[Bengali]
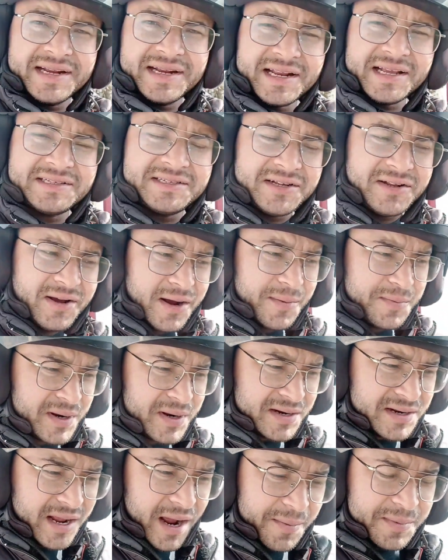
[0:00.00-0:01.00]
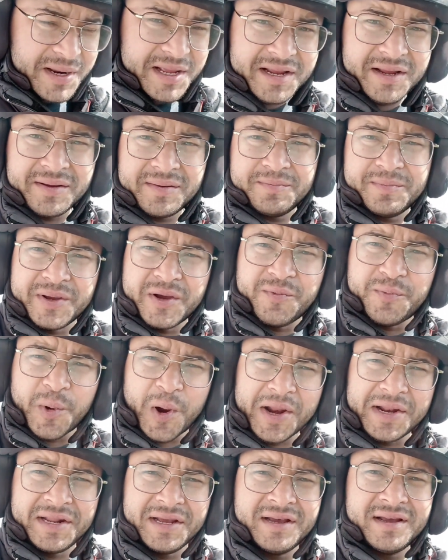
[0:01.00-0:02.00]
এটা ছিল আপনার ডাবলিং ভিউ
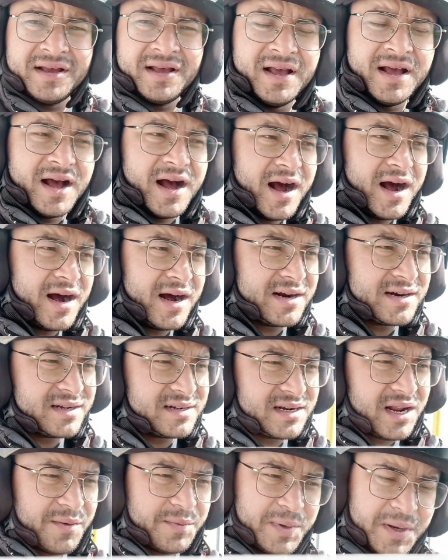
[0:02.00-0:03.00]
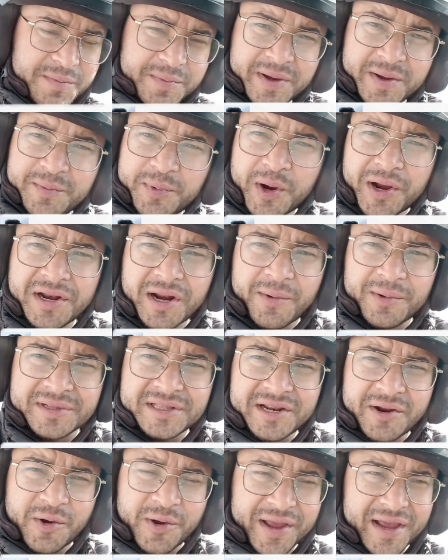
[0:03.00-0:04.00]
পয়েন্ট আর ডাবলিং ভিউ পয়েন্ট
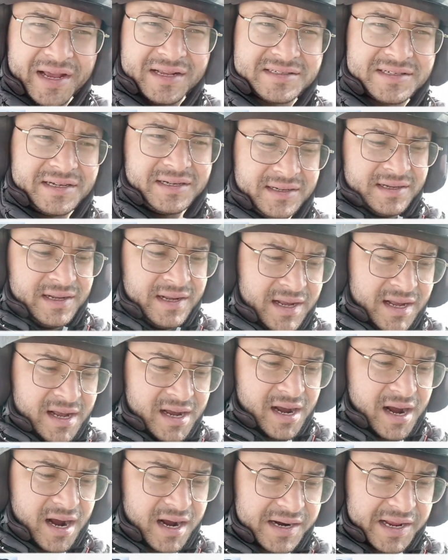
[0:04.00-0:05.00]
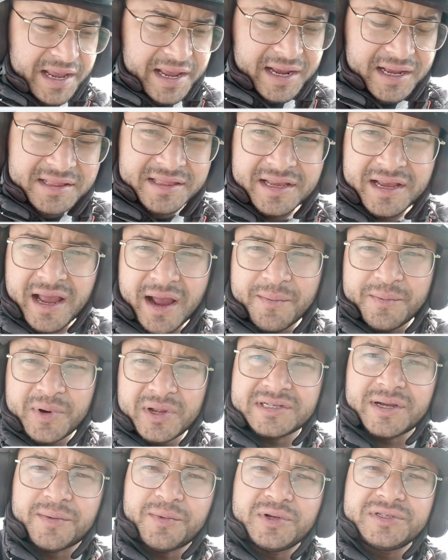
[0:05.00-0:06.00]
আমাদের হয়ে গেছে আর এখান থেকে
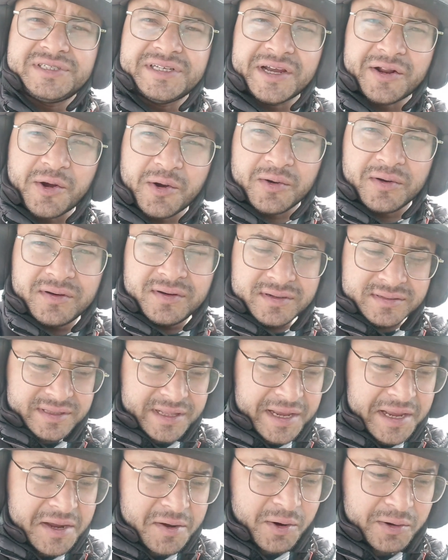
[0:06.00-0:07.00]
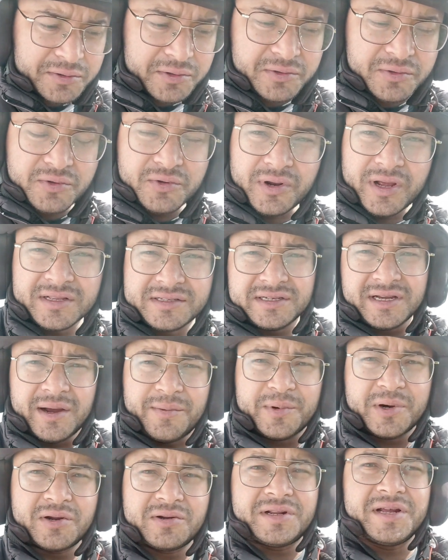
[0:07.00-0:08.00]
আমরা যাব জেরং দেখি কত দূর আছে
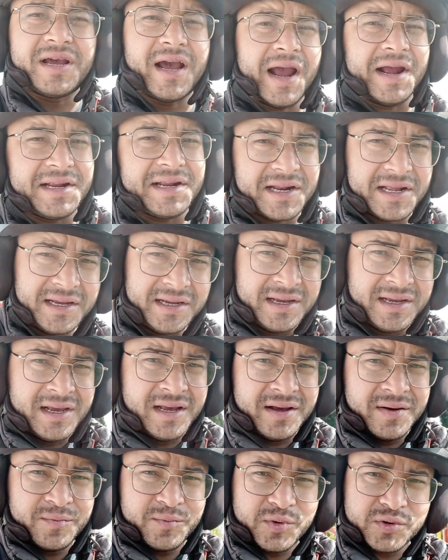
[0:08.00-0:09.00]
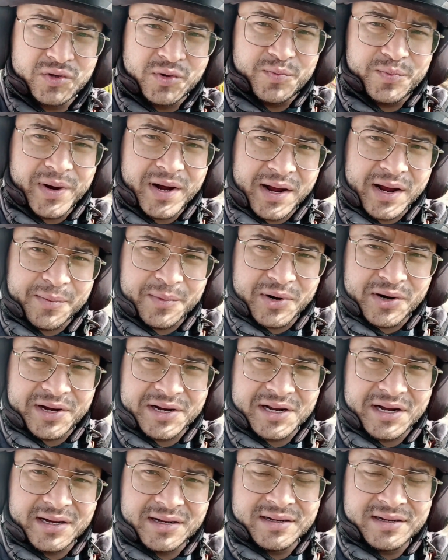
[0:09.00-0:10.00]
আমারও ঠিক আইডিয়া নেই প্রথমবার আমারও
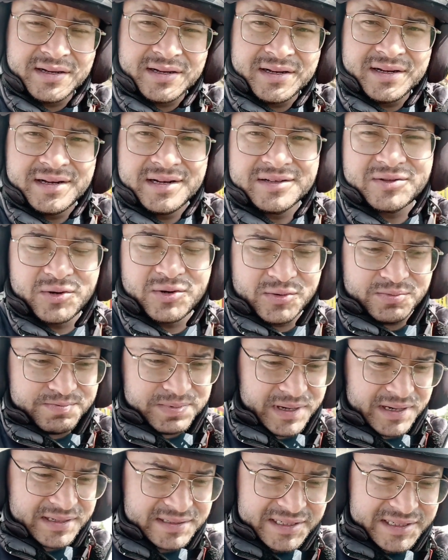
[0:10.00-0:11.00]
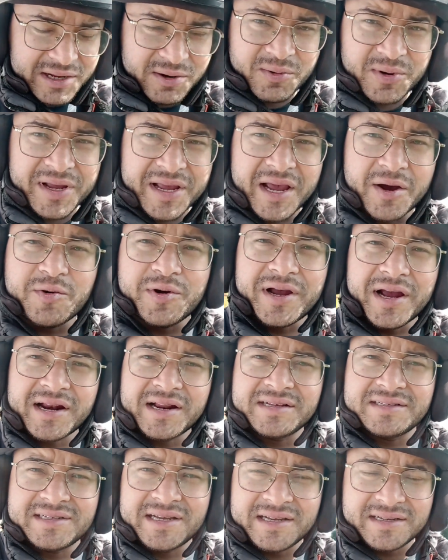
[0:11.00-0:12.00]
এটা তো জেরং গিয়ে
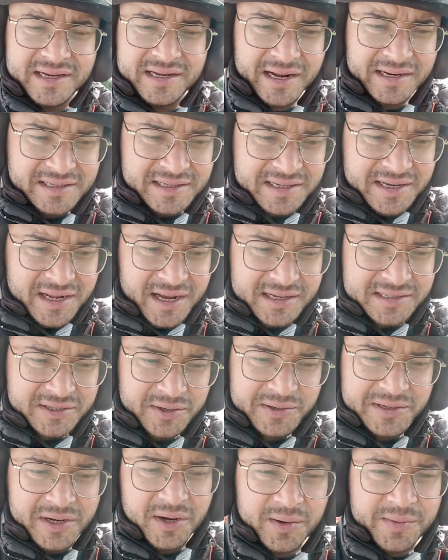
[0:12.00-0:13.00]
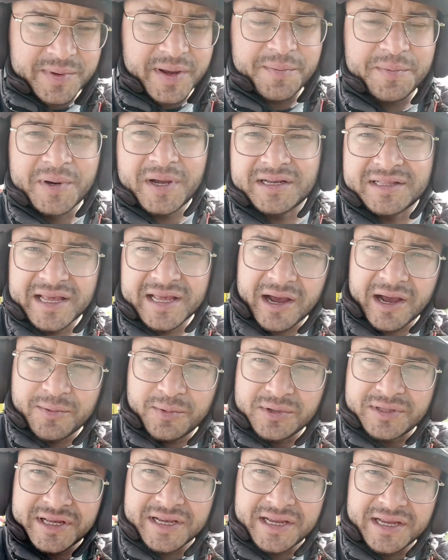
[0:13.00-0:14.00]
ওইখানে যে সাইট সিনটা আছে ওইটাও আমি আপনাকে
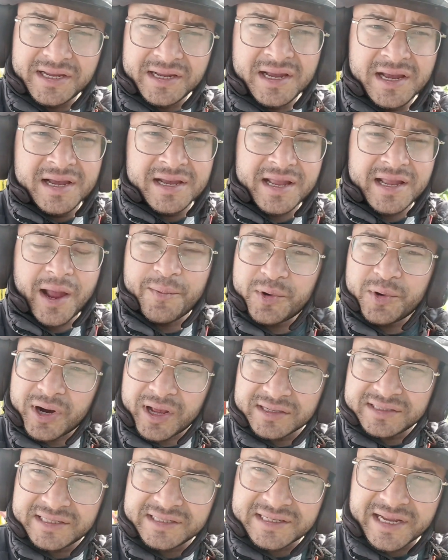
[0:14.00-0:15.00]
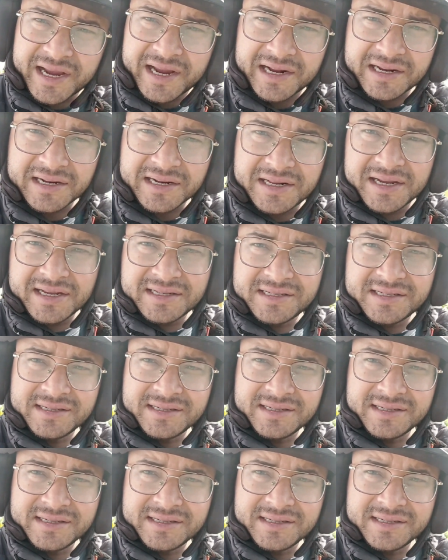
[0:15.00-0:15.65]
দেখাবো দেখি কেমন আছে জায়গাটা ঠিক